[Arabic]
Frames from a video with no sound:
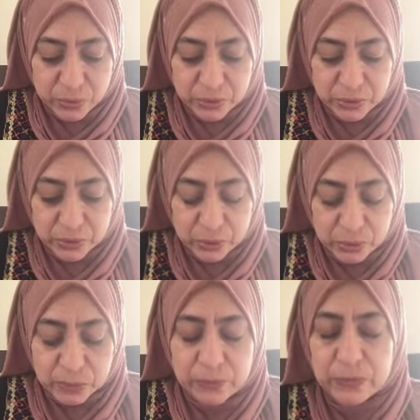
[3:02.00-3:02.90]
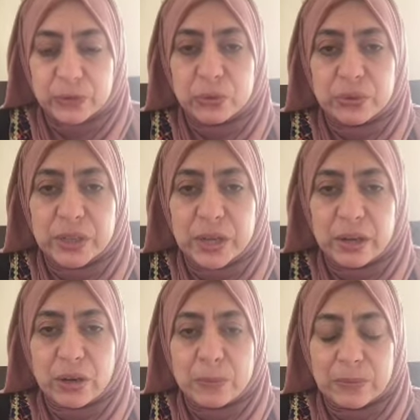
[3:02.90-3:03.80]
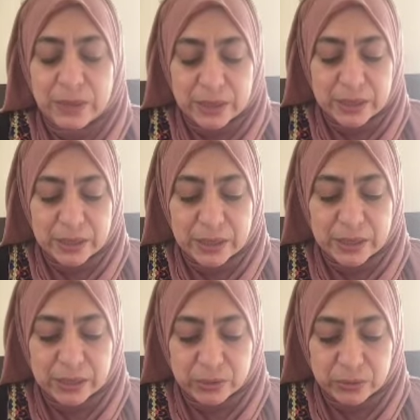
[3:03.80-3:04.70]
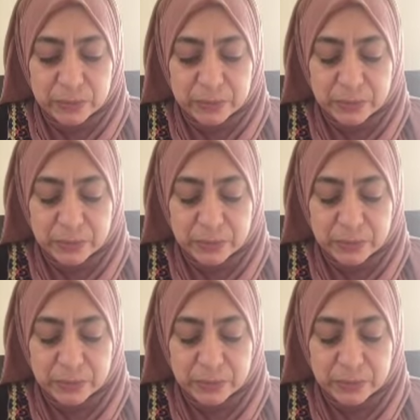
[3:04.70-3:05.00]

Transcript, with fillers: ويرزقكم في الدنيا قبل الآخرة